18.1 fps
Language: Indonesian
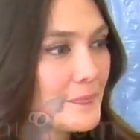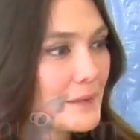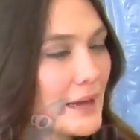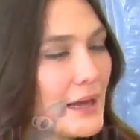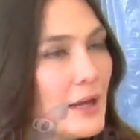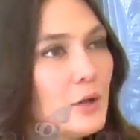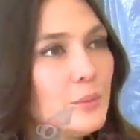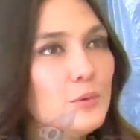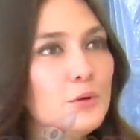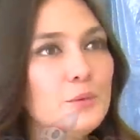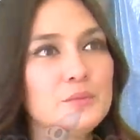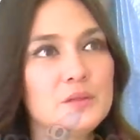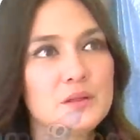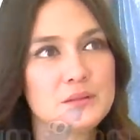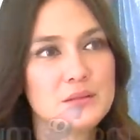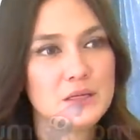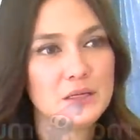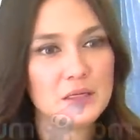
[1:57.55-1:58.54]
kalau belum
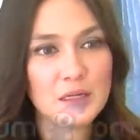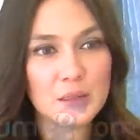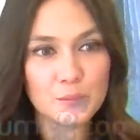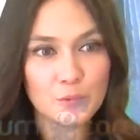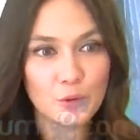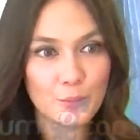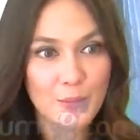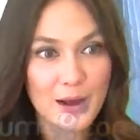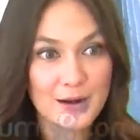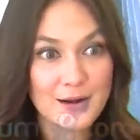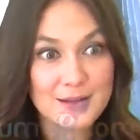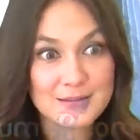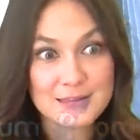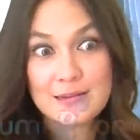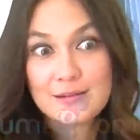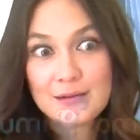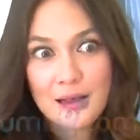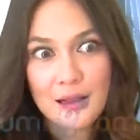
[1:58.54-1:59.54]
terjadi dan belum ada
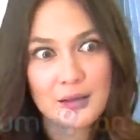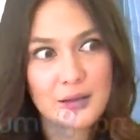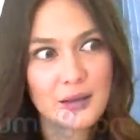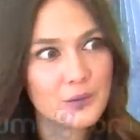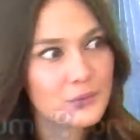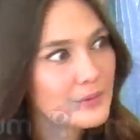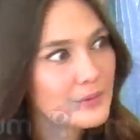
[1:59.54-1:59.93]
signal ya